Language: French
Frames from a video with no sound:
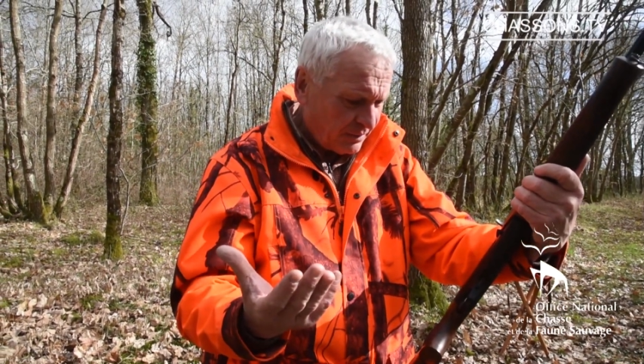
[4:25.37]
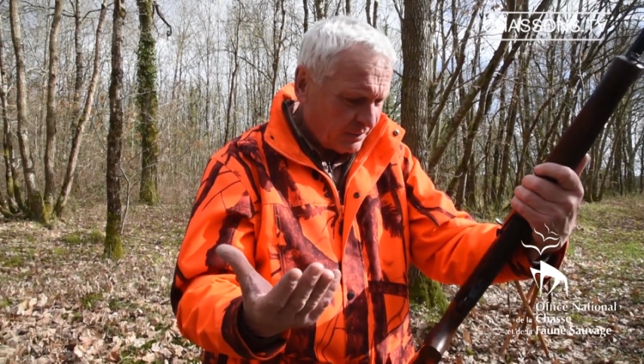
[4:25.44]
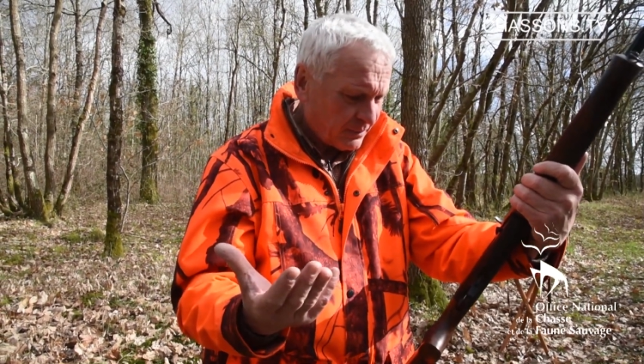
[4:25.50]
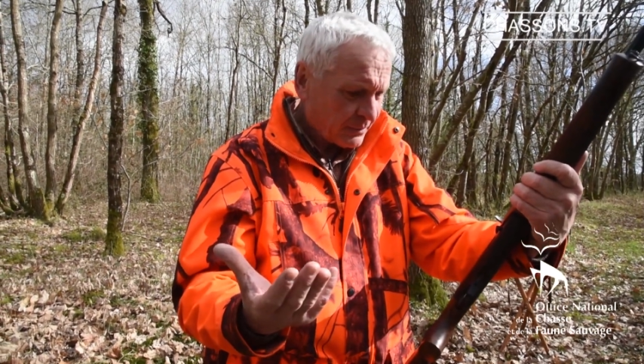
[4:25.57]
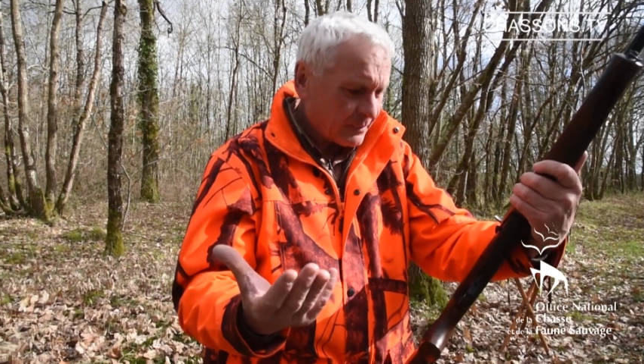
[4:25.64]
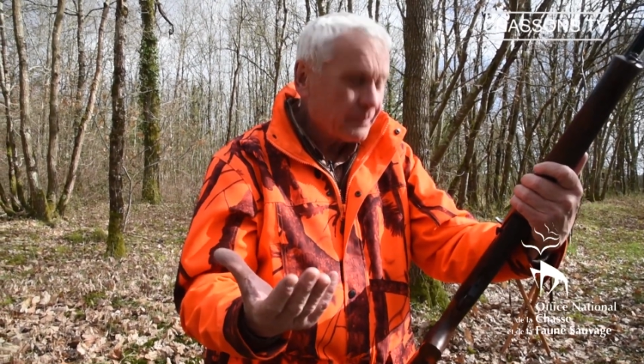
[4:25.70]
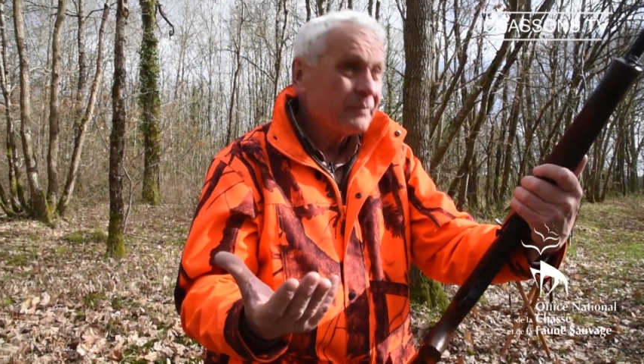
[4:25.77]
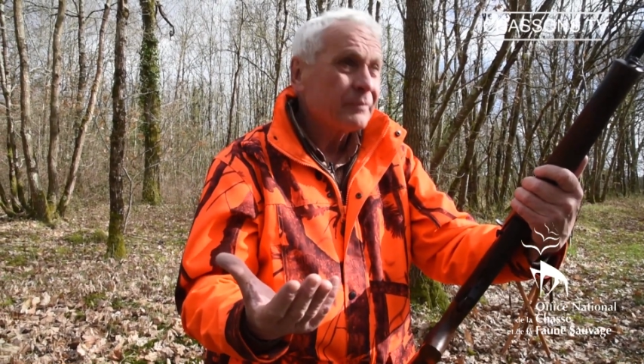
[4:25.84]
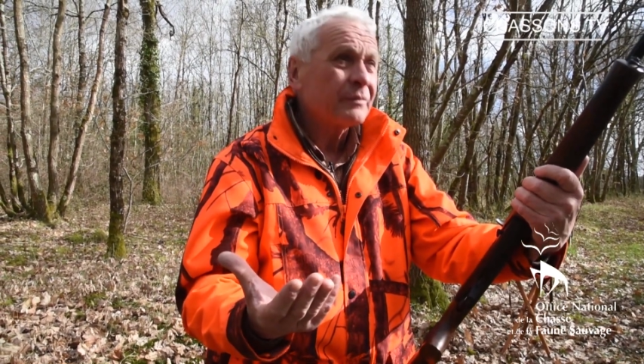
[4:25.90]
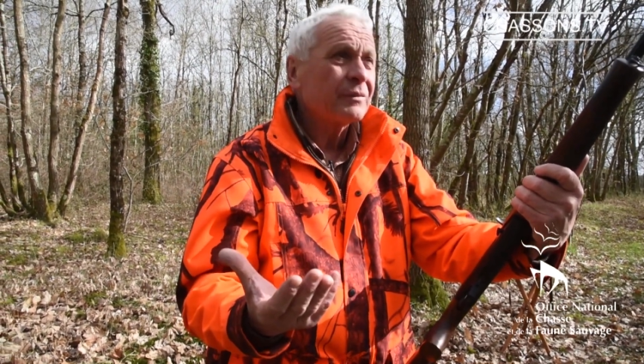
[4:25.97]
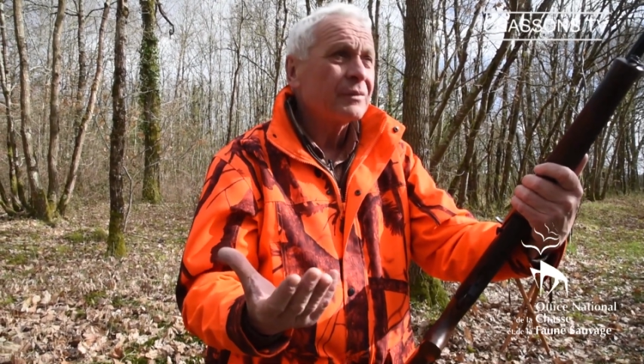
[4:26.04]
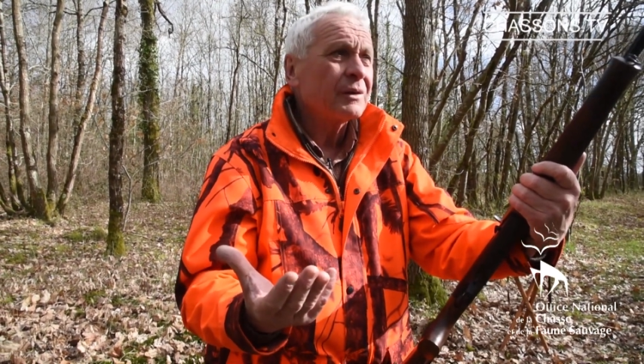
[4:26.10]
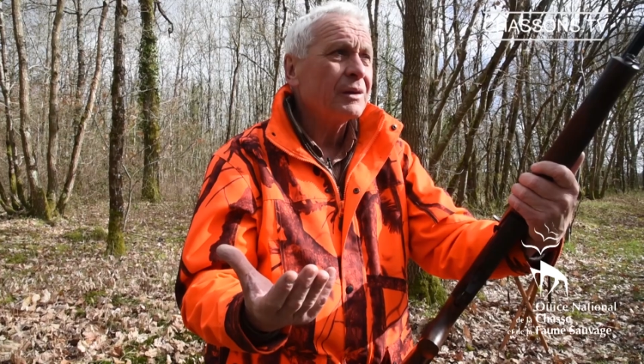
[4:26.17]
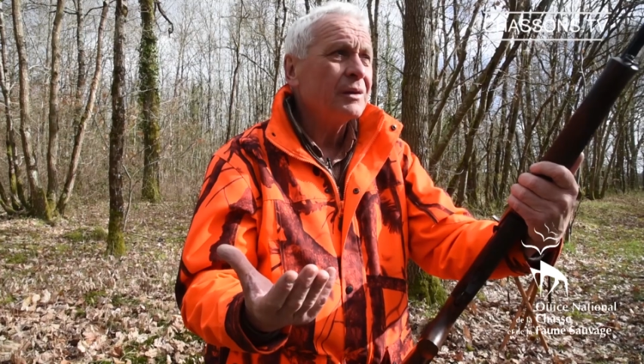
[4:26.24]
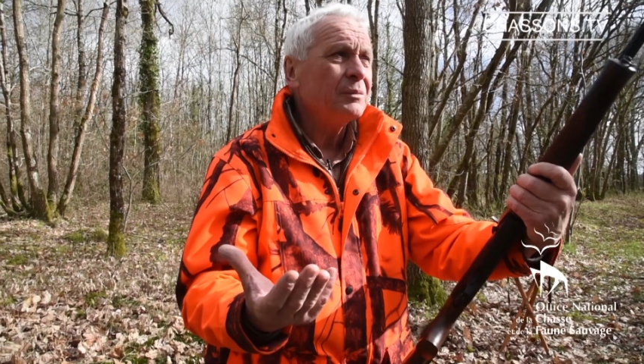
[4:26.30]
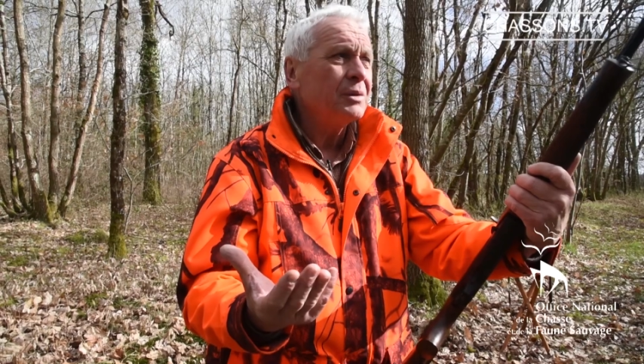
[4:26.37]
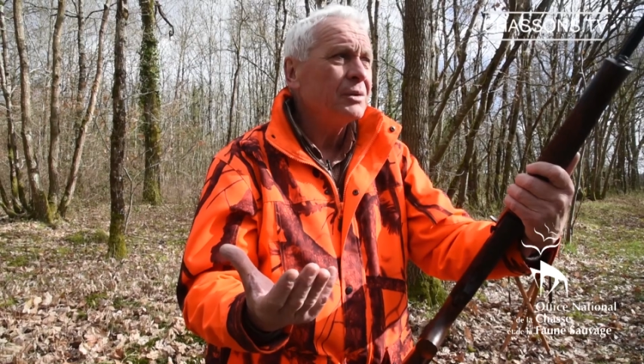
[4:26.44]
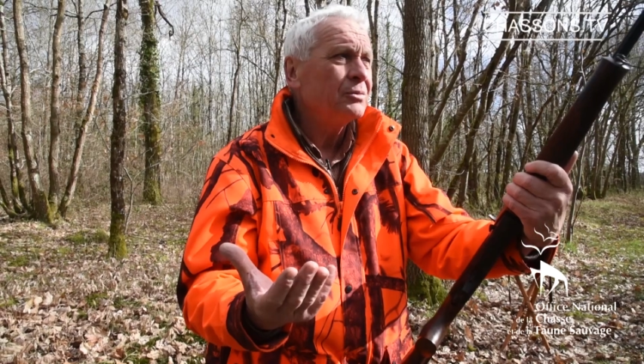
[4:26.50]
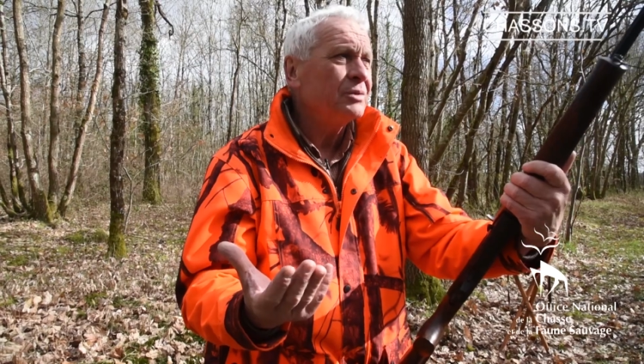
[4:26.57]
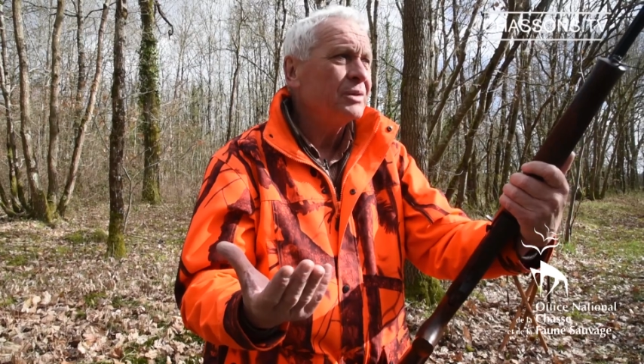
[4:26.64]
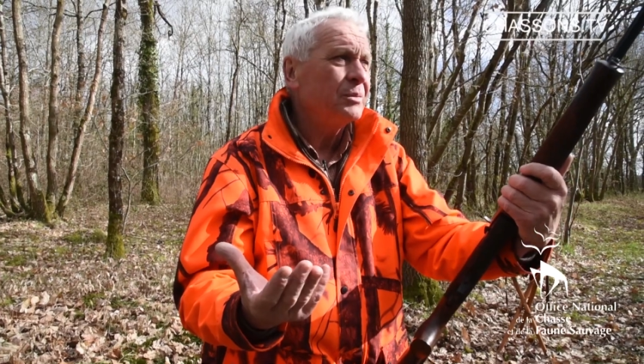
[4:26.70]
Et eh bien tout